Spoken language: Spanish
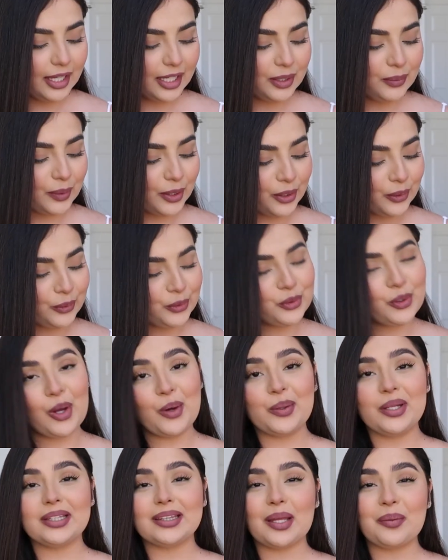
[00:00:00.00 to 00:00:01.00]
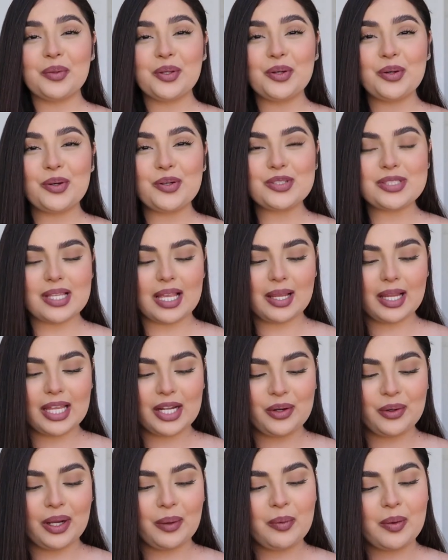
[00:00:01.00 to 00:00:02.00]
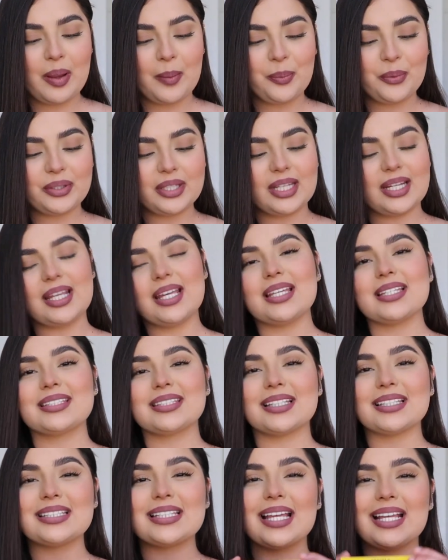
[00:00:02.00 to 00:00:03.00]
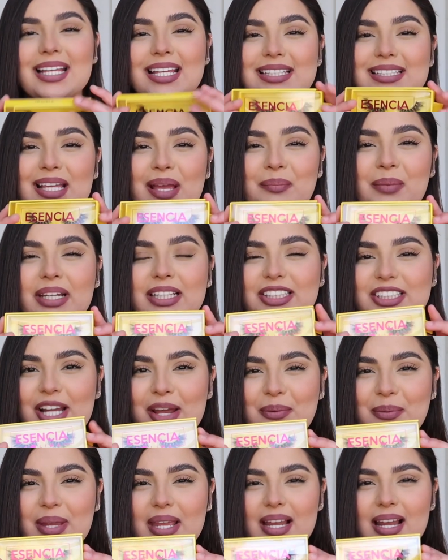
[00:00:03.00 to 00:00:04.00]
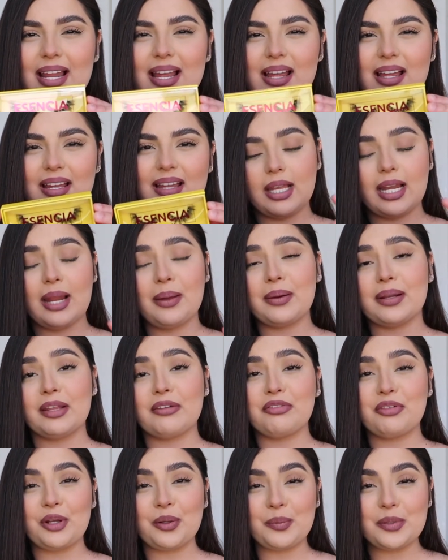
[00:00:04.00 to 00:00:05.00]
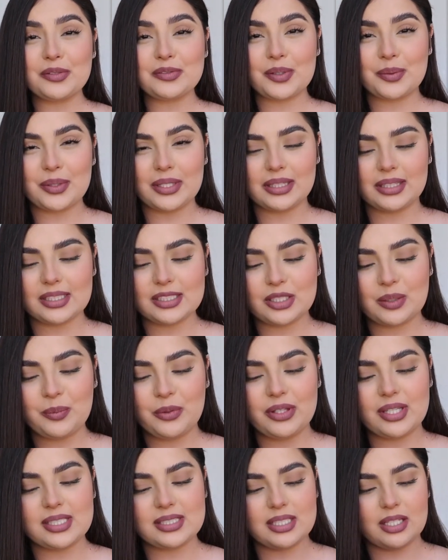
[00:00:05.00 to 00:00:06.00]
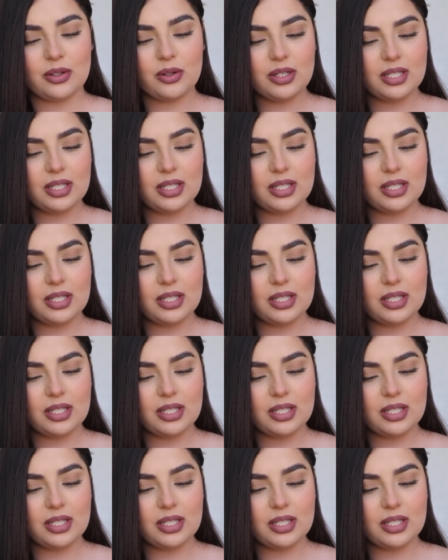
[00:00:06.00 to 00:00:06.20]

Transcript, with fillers: Y bueno, yo ahorita amigos creo que me voy a poner estas que se llaman Chabela Que la verdad fueron mis favoritas como de esta